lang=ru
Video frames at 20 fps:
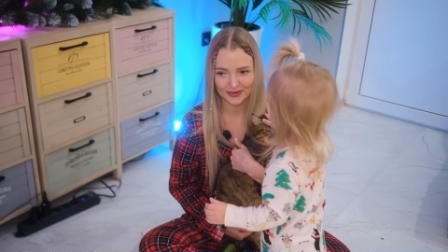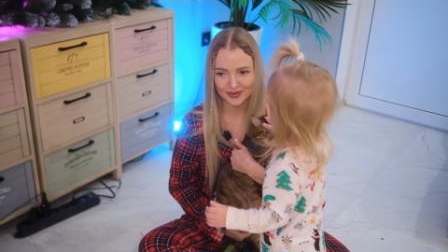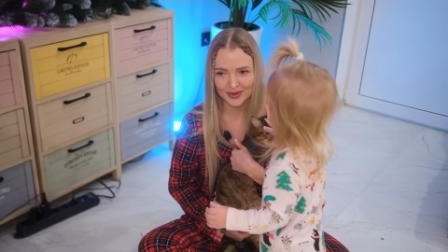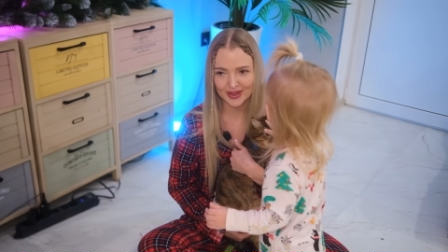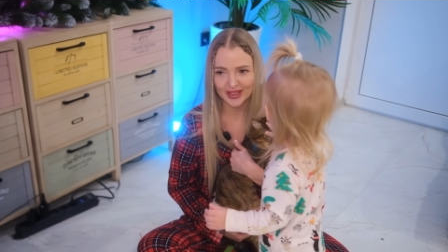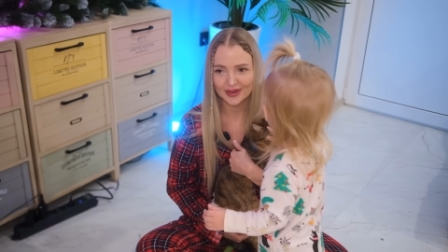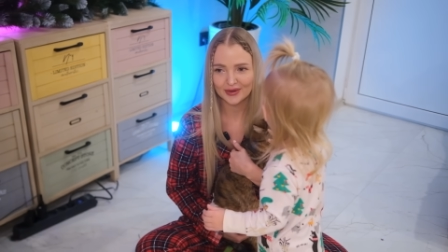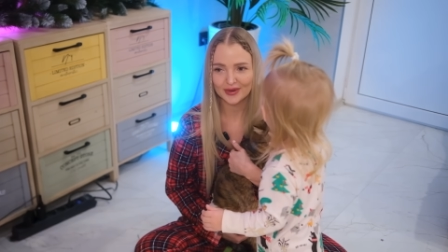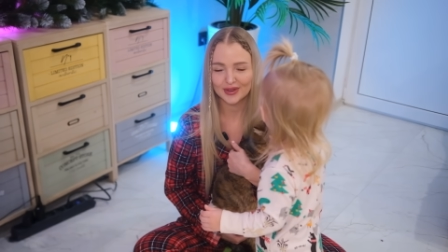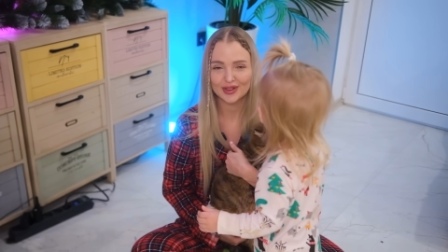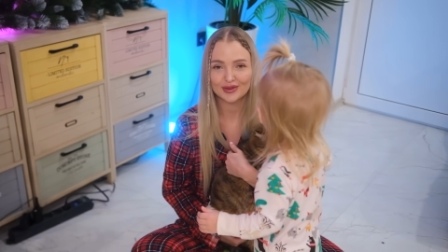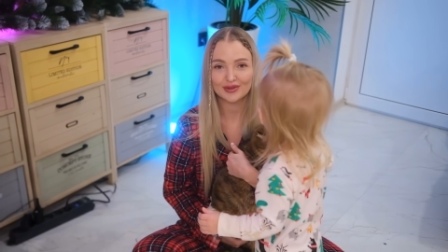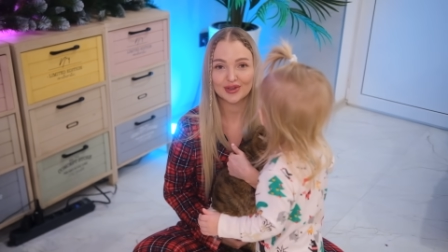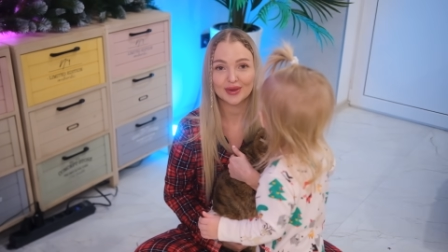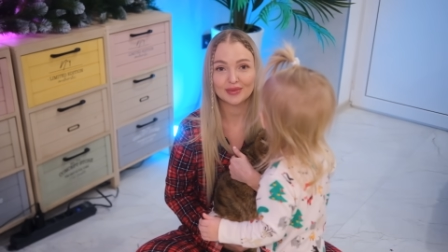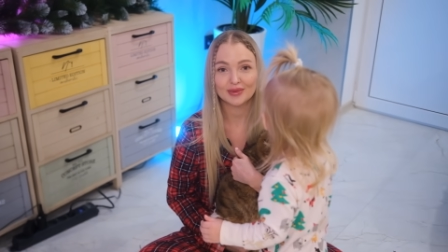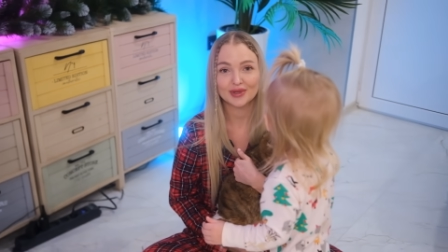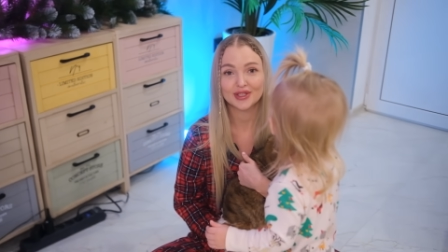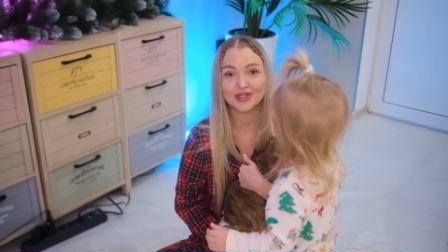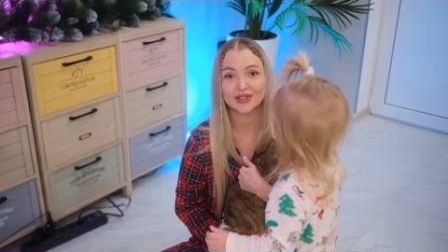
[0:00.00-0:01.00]
Он какое-то
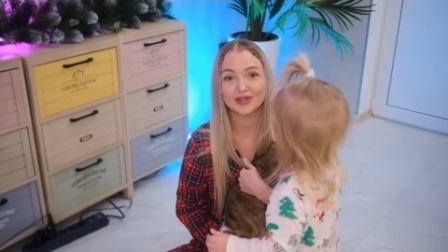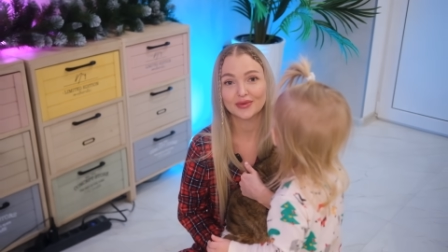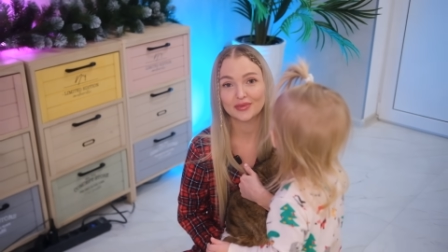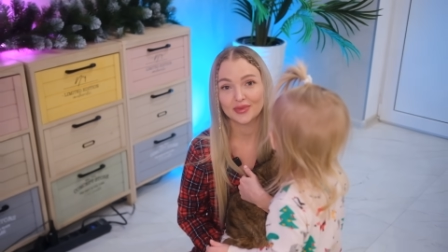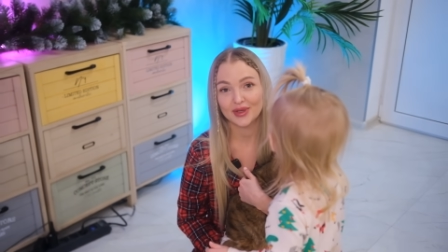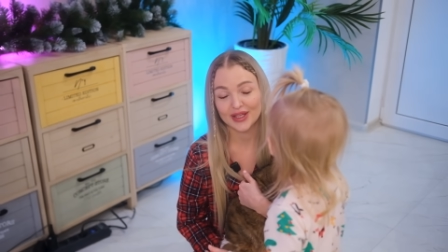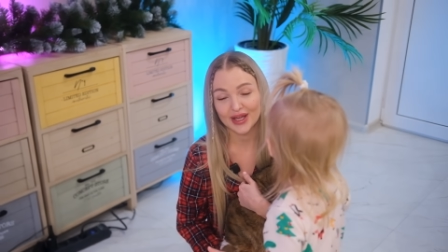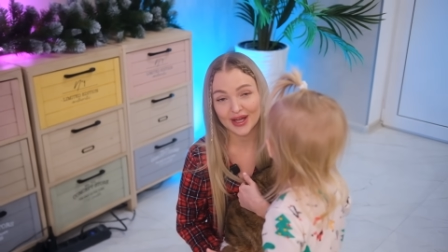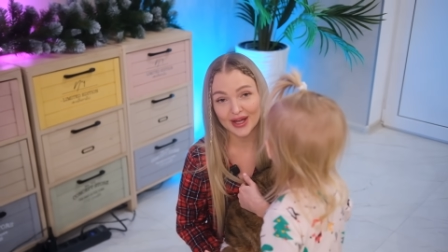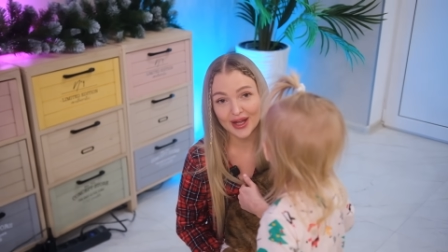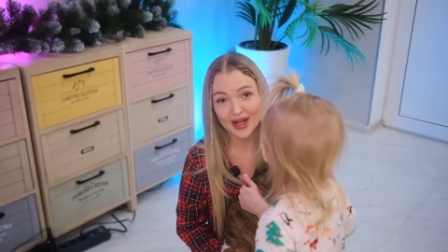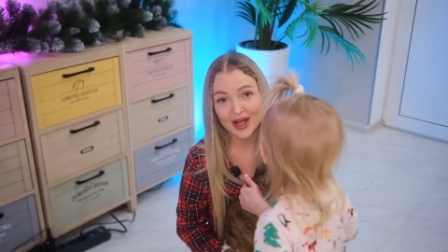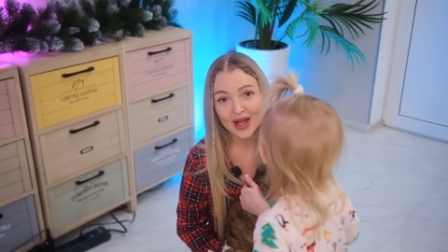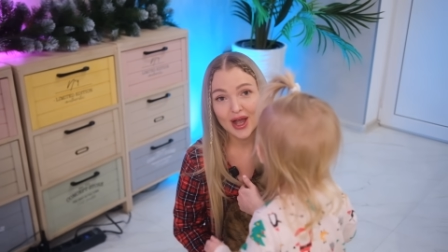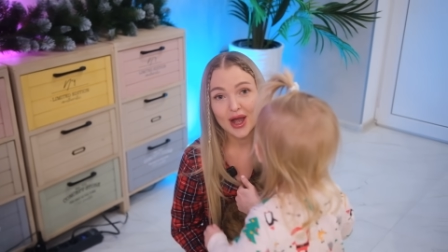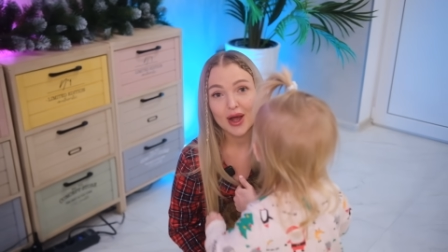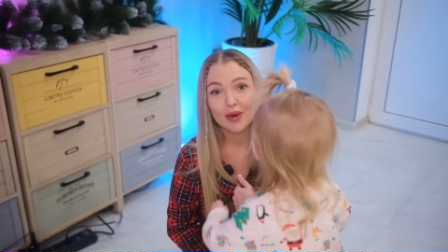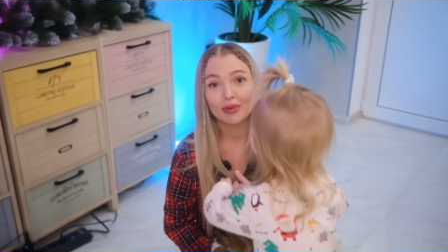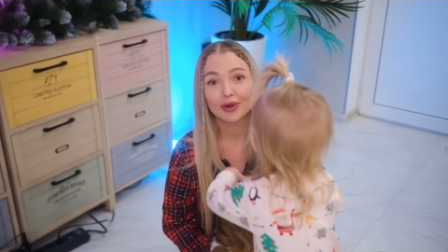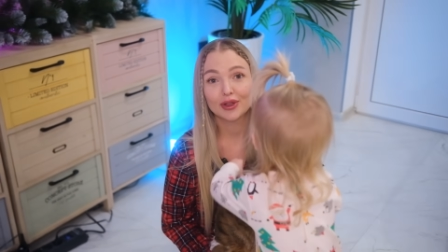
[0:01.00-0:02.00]
время жил у меня,
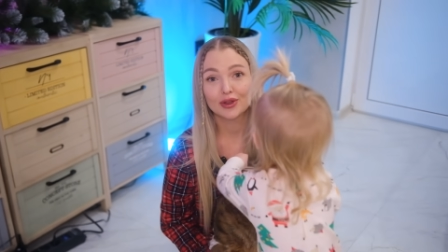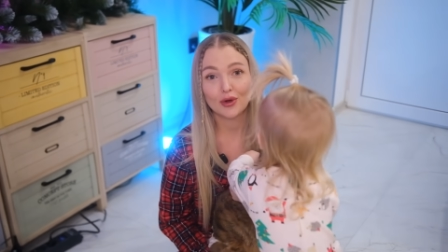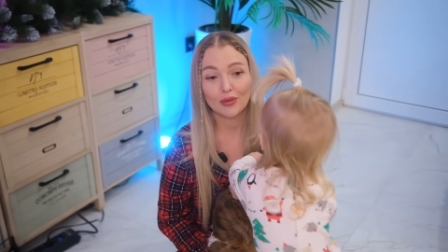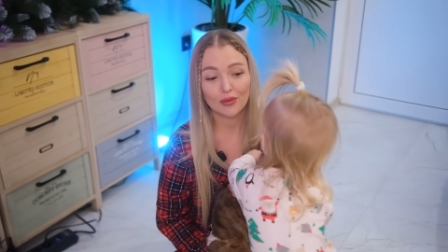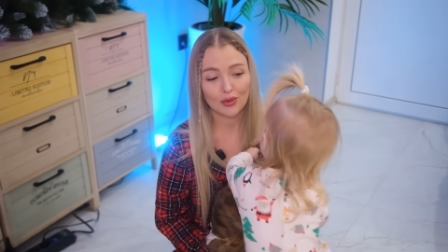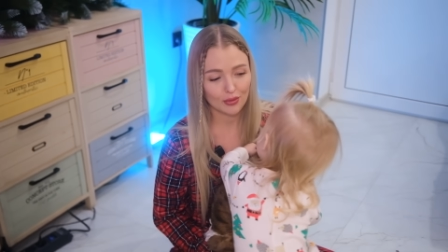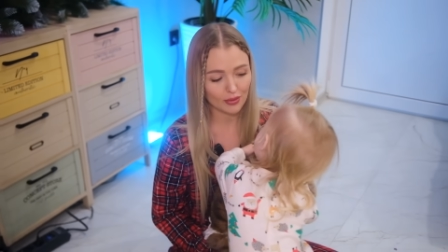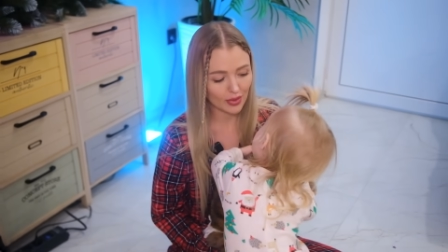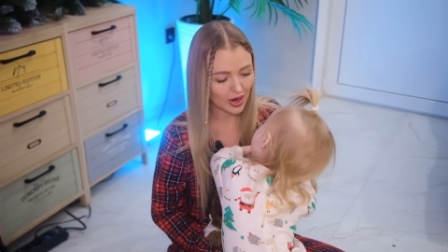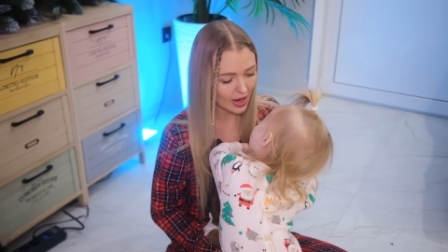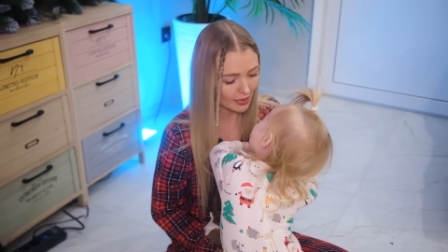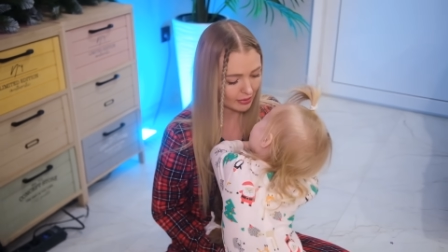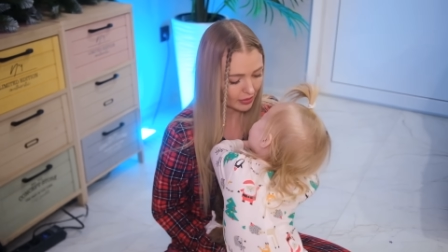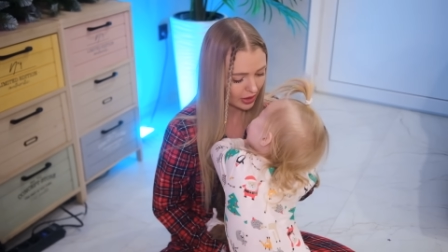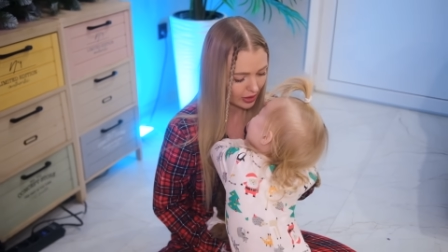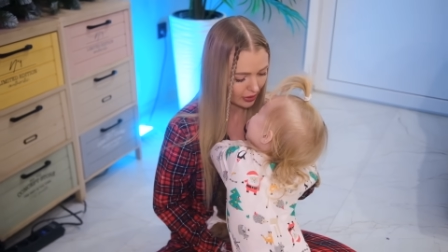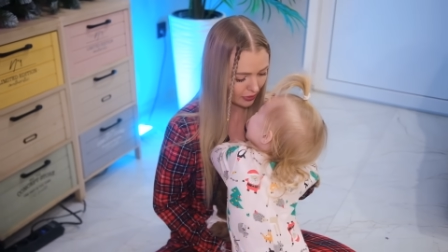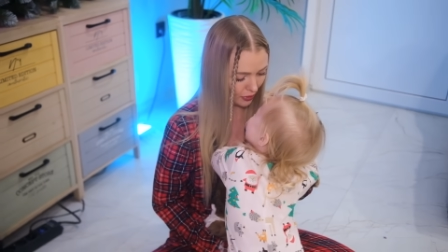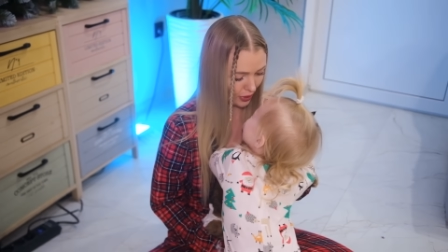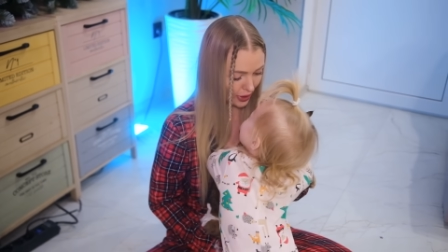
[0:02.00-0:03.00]
потом у
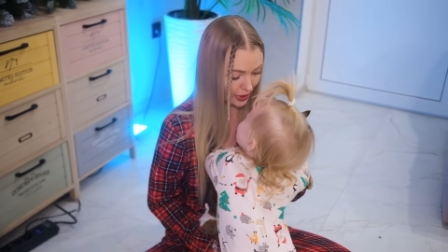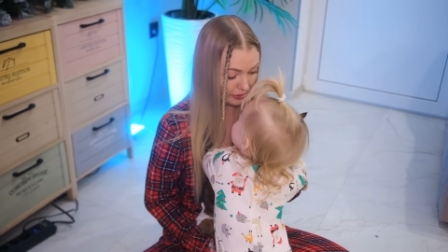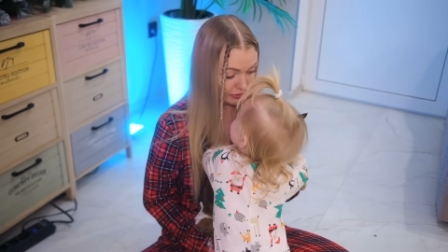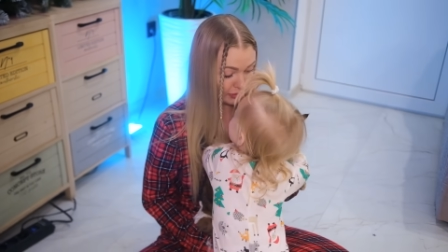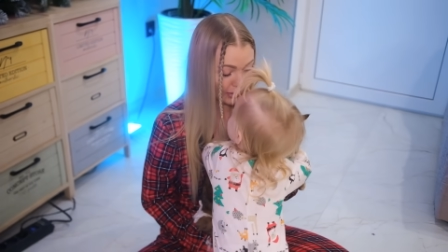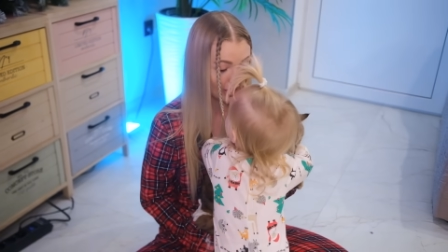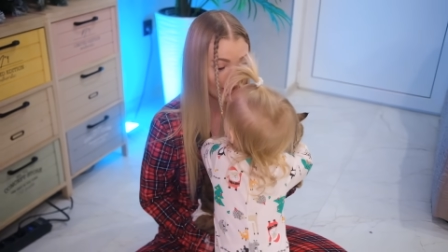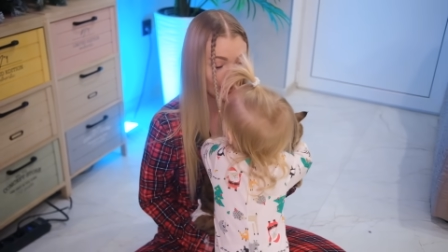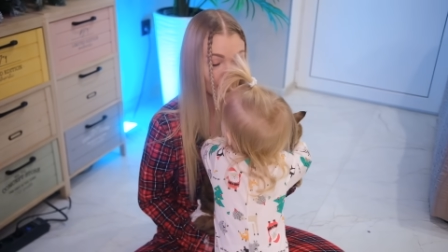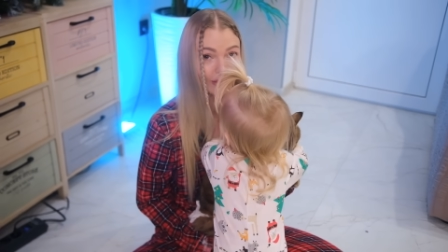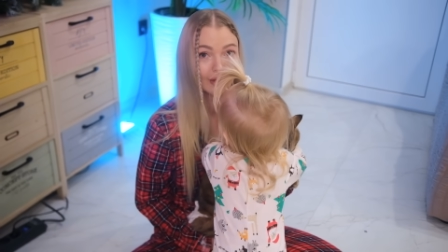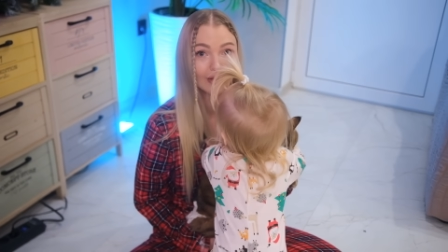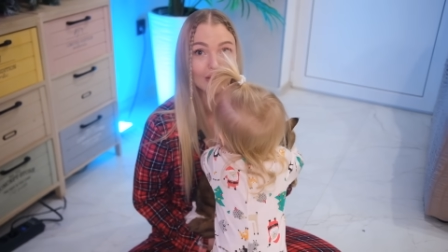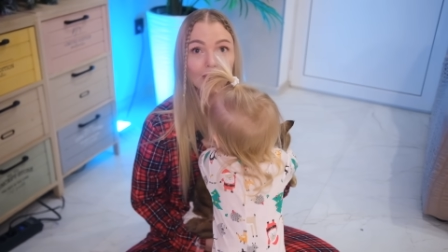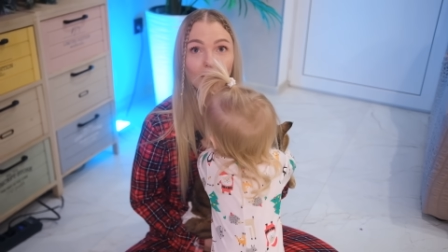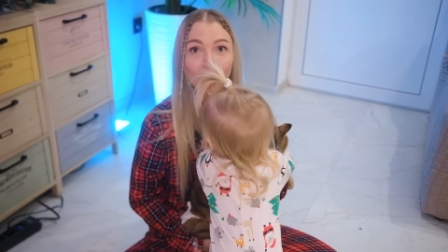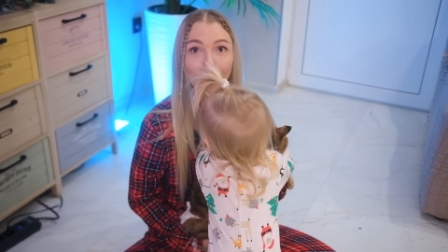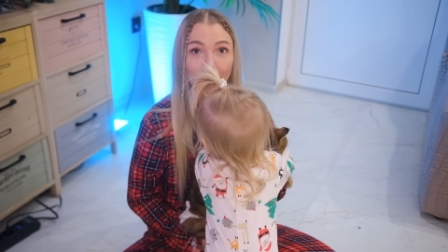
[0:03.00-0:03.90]
мамы... Ой, Меля,